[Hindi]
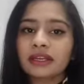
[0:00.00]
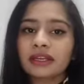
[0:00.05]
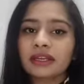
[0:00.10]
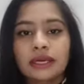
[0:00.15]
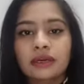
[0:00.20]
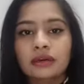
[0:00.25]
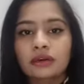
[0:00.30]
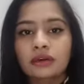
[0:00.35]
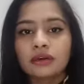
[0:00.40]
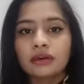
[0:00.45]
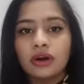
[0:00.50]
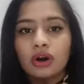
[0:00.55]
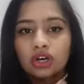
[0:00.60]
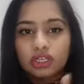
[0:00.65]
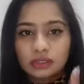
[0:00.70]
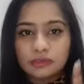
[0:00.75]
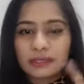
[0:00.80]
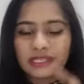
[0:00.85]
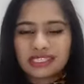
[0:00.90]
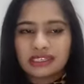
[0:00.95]
एक
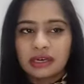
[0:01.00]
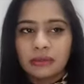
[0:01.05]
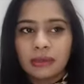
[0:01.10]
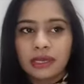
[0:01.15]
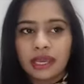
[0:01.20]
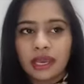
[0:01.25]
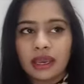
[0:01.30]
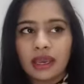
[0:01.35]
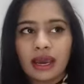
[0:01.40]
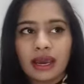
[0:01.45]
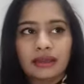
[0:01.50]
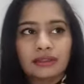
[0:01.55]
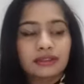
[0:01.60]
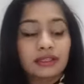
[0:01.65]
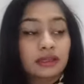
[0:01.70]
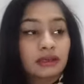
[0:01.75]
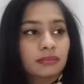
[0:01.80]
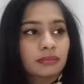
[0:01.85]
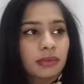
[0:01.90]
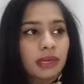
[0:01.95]
हॉस्पिटल भी है आई
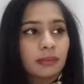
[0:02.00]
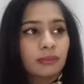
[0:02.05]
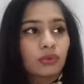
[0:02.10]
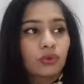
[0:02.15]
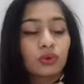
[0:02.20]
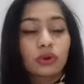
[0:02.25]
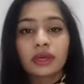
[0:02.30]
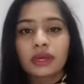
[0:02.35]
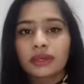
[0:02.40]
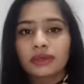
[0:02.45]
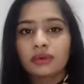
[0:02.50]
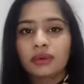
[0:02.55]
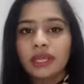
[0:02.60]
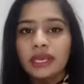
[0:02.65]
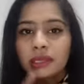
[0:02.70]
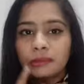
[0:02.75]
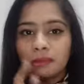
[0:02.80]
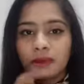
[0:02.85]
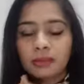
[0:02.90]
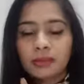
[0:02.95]
थिंक मैं भूल गई हूँ
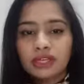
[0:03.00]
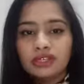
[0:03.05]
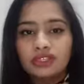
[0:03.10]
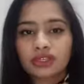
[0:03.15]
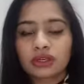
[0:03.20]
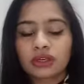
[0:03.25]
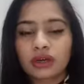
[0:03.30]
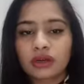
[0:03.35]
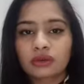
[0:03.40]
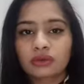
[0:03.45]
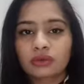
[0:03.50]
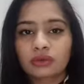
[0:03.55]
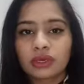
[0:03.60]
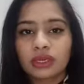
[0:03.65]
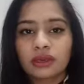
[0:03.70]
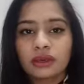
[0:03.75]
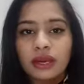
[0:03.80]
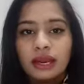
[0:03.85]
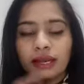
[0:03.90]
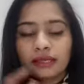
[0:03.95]
लेकिन मैं मेंशन कर
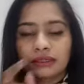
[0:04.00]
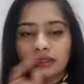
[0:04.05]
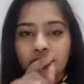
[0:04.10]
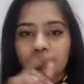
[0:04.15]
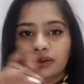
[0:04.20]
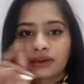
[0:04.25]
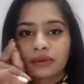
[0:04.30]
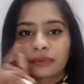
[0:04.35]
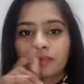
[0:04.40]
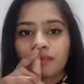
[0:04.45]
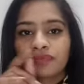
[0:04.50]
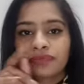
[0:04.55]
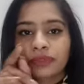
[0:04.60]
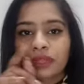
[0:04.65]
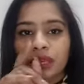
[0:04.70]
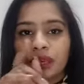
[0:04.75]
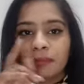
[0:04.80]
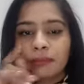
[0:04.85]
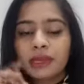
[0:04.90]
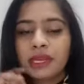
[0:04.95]
दूंगी आई थिंक
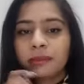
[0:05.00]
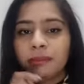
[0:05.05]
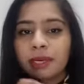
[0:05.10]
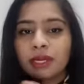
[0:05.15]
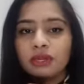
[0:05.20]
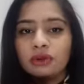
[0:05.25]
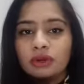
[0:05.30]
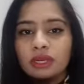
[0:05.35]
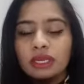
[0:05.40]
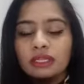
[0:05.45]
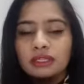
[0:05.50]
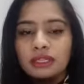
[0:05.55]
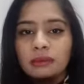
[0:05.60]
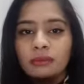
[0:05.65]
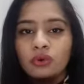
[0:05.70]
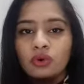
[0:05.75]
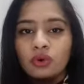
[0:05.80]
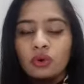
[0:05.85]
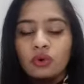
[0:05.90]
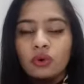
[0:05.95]
मेरी वीडियो के अंदर
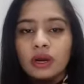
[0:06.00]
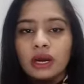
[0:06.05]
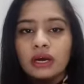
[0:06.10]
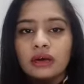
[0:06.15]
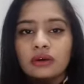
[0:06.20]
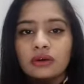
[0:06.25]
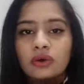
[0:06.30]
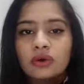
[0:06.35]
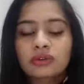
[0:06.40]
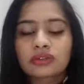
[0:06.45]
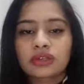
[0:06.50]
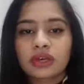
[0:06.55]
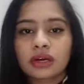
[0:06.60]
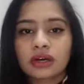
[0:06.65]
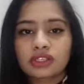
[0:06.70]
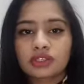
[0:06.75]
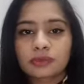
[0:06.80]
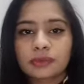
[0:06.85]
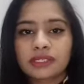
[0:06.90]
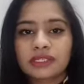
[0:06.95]
वो होगा कौन सा
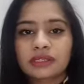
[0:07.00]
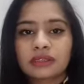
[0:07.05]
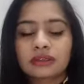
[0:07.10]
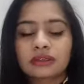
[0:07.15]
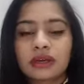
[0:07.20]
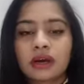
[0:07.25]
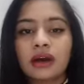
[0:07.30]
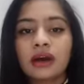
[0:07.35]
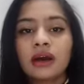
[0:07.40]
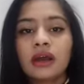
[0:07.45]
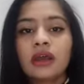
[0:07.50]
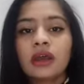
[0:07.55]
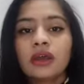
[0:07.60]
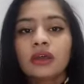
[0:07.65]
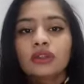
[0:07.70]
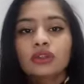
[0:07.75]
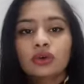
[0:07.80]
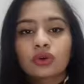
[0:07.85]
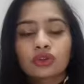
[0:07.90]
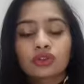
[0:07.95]
हॉस्पिटल था
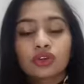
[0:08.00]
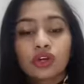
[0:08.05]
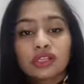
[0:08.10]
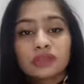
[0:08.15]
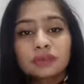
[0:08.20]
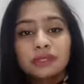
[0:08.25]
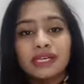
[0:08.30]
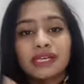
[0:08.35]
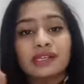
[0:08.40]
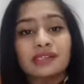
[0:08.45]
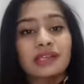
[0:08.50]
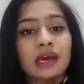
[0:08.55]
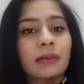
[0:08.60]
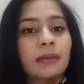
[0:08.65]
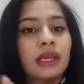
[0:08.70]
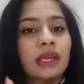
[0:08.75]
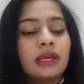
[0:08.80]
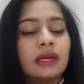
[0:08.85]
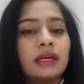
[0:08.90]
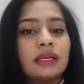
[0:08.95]
तो उस हॉस्पिटल के
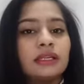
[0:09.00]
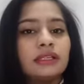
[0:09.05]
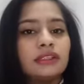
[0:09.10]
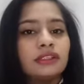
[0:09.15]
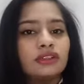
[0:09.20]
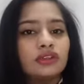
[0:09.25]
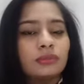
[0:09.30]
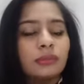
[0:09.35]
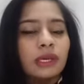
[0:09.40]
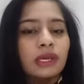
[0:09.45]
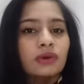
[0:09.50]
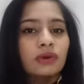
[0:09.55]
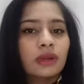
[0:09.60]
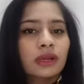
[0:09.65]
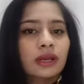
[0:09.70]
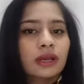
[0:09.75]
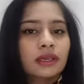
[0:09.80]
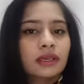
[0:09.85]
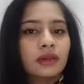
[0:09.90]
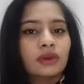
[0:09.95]
सामने एक गली थी तो मेरे को
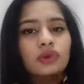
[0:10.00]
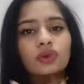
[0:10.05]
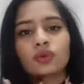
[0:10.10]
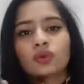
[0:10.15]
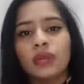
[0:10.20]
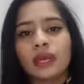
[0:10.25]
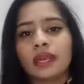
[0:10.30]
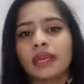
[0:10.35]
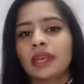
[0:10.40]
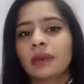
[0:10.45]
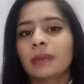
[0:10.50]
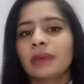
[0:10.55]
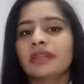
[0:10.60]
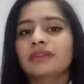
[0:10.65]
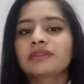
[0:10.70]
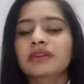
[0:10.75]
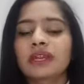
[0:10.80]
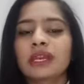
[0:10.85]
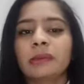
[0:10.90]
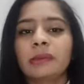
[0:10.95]
लगा कि क्यों ना एक बार
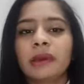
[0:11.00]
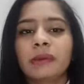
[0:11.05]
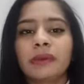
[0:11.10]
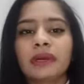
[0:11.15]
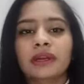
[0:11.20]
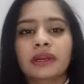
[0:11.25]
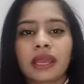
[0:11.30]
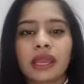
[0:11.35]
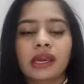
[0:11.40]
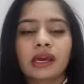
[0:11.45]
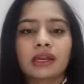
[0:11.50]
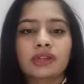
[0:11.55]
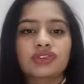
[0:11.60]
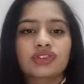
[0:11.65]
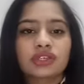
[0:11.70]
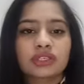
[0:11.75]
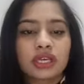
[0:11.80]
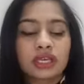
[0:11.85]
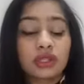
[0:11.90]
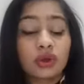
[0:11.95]
इस गली में हमें ट्राई करना
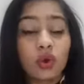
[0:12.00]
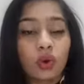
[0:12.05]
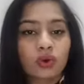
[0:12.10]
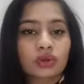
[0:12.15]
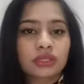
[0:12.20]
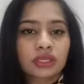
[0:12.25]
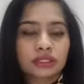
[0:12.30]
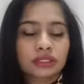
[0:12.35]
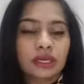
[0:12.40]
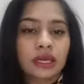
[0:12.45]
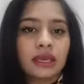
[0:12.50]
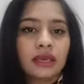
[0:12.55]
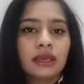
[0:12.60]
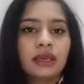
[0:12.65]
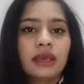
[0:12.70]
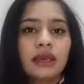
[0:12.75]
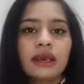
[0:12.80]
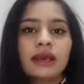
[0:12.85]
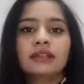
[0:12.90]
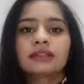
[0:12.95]
चाहिए शायद हो सकता है
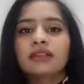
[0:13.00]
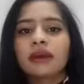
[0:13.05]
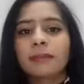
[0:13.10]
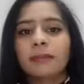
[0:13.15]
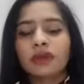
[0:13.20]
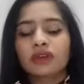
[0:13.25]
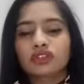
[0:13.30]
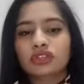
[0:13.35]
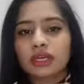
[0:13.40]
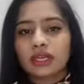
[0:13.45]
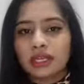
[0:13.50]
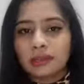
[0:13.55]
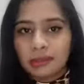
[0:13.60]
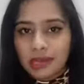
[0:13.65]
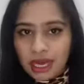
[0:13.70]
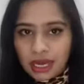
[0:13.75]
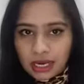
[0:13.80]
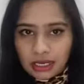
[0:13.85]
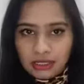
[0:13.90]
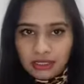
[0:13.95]
जब मैं उस गली
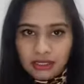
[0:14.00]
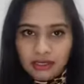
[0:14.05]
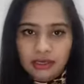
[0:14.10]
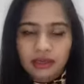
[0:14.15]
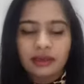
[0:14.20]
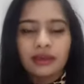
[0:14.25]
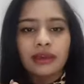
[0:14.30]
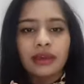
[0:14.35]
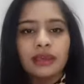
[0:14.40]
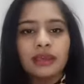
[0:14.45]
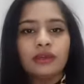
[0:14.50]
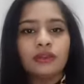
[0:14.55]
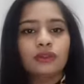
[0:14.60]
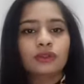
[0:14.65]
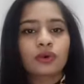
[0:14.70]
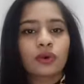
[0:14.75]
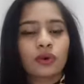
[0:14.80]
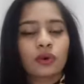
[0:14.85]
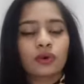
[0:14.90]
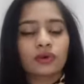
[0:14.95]
में आगे आगे गई
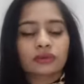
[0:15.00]
तो